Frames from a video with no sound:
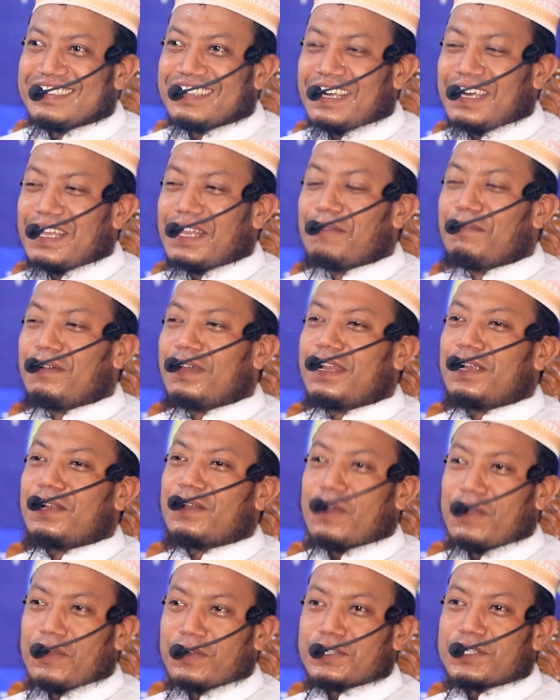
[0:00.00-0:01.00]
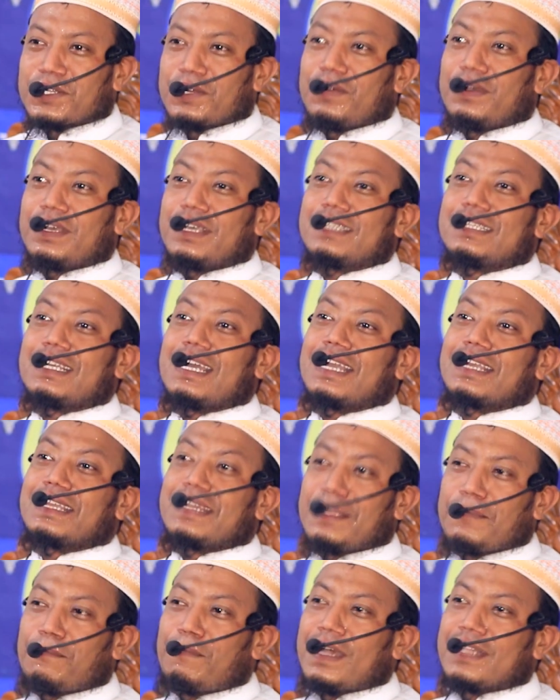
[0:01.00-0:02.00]
আল্লাহ বলেন ধ্বংস হয়ে যাক
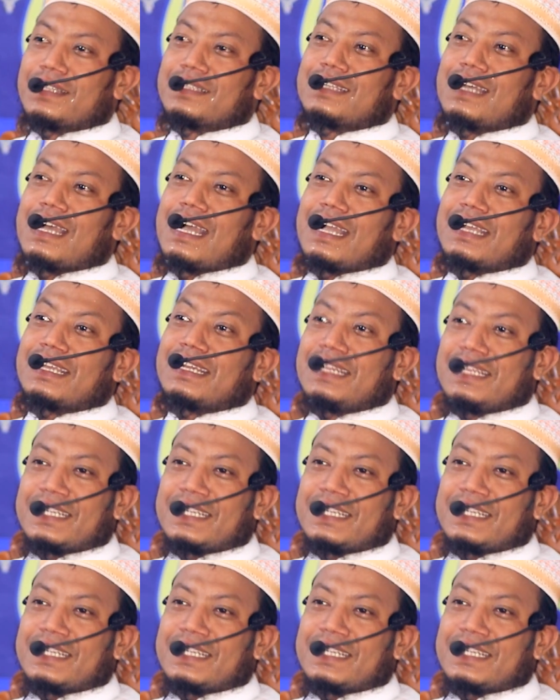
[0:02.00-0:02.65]
নিপাত যাক